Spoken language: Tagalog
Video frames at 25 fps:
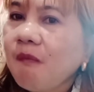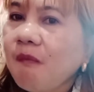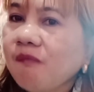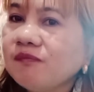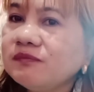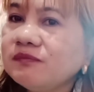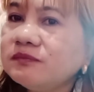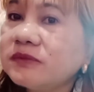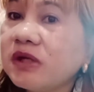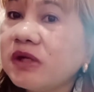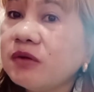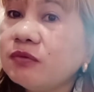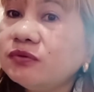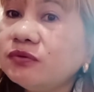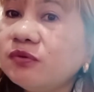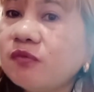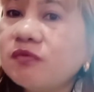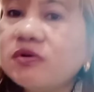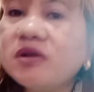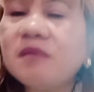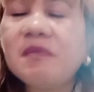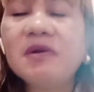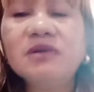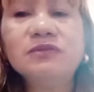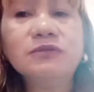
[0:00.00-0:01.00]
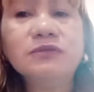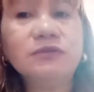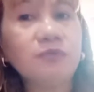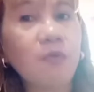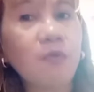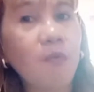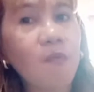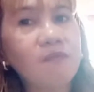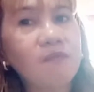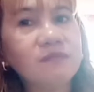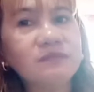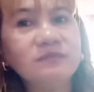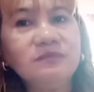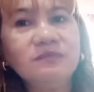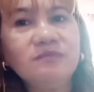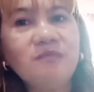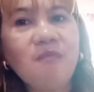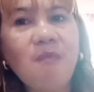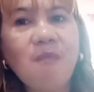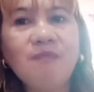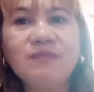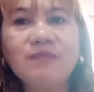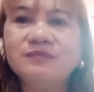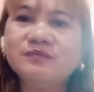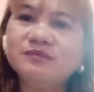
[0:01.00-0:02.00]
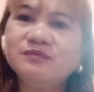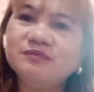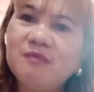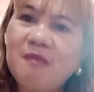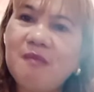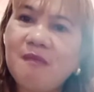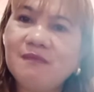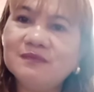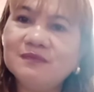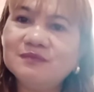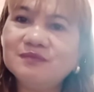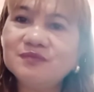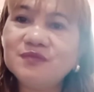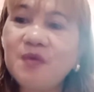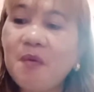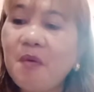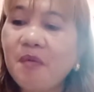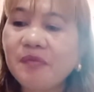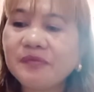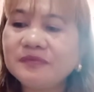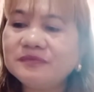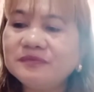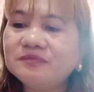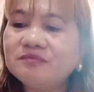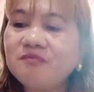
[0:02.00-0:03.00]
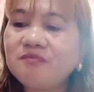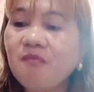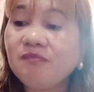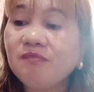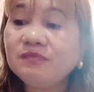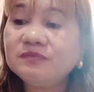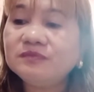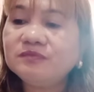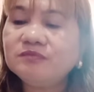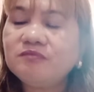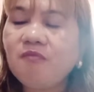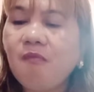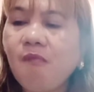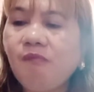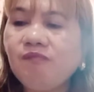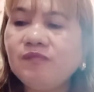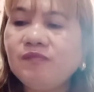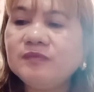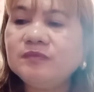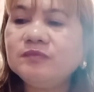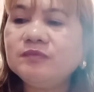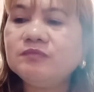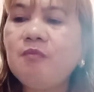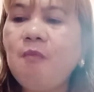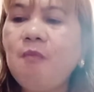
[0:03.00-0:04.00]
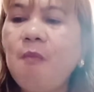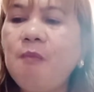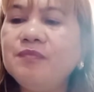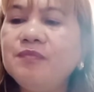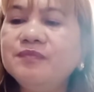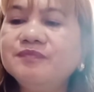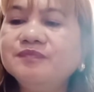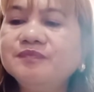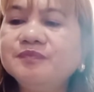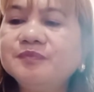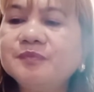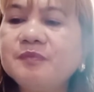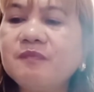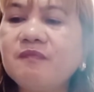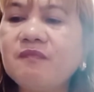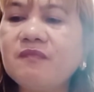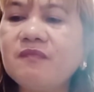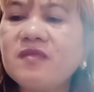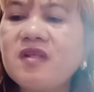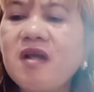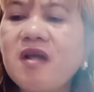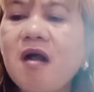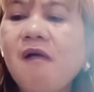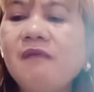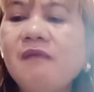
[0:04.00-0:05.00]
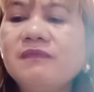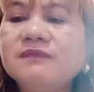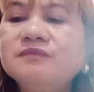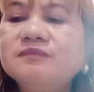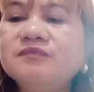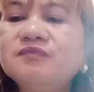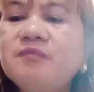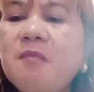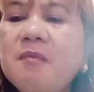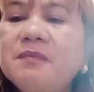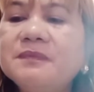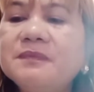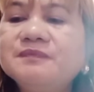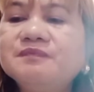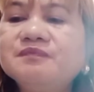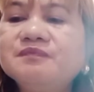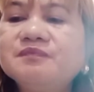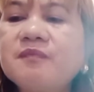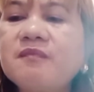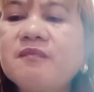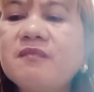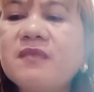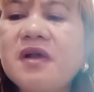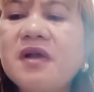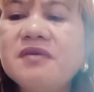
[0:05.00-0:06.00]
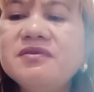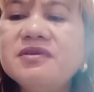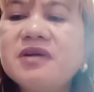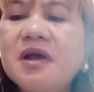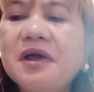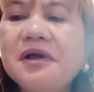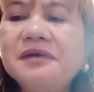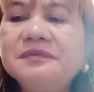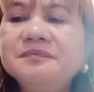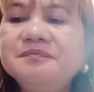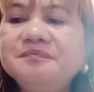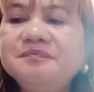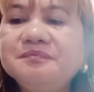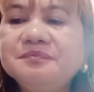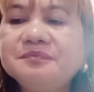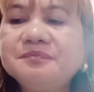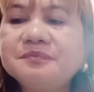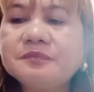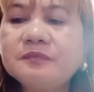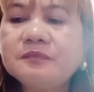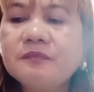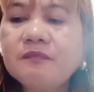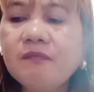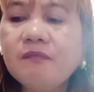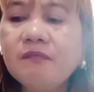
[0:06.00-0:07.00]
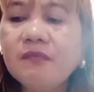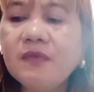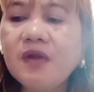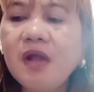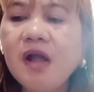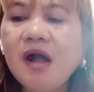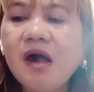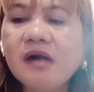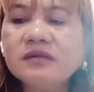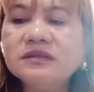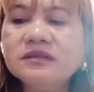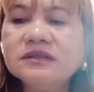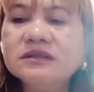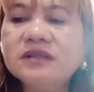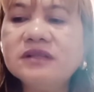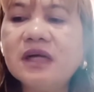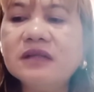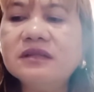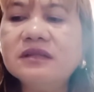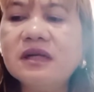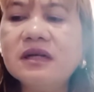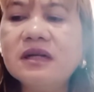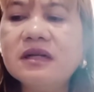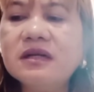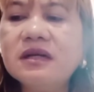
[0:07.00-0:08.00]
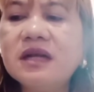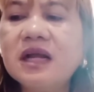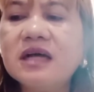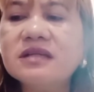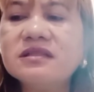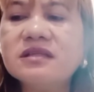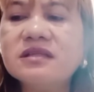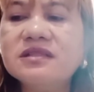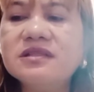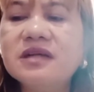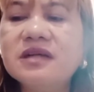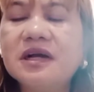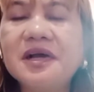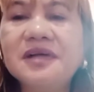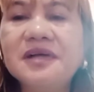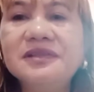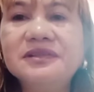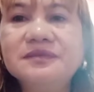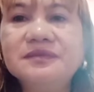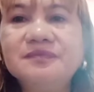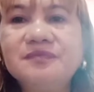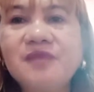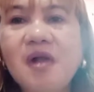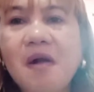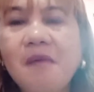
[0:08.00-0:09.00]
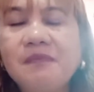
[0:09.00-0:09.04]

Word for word: Hmm, malutong na malutong. No? Hmm. Tsaka, ang dadalan lasa niya guys,